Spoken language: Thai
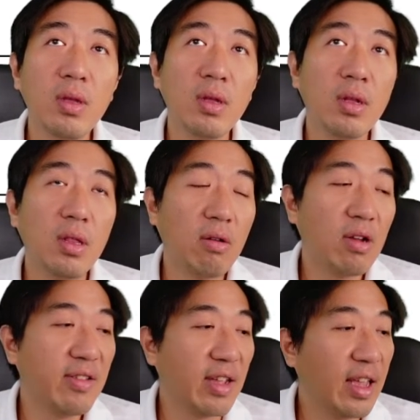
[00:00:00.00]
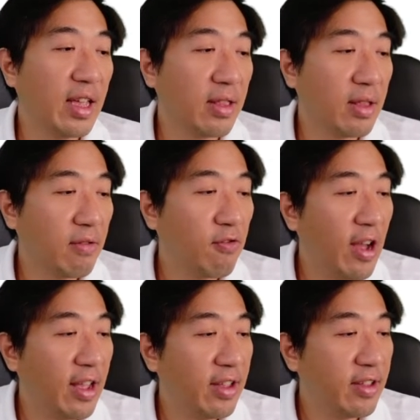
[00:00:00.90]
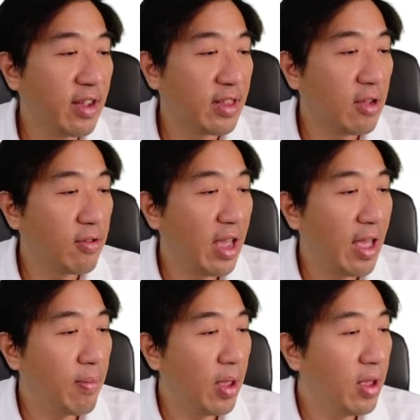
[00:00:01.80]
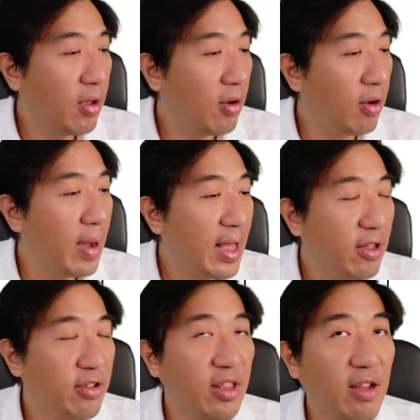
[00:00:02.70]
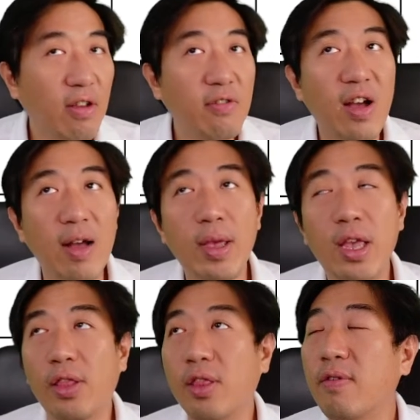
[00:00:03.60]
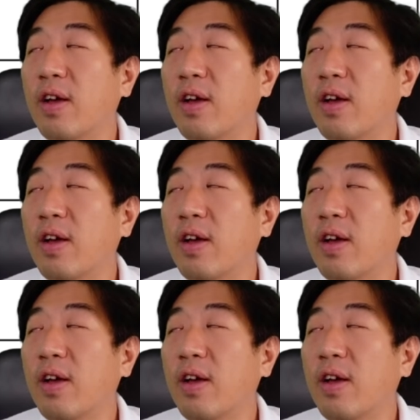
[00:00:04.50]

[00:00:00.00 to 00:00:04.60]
เราเคยสังเกตไฟจากเตาแก๊สไหมอ๋อบ้านเราใช้เตาไฟฟ้าไม่เห็นใช่ไหม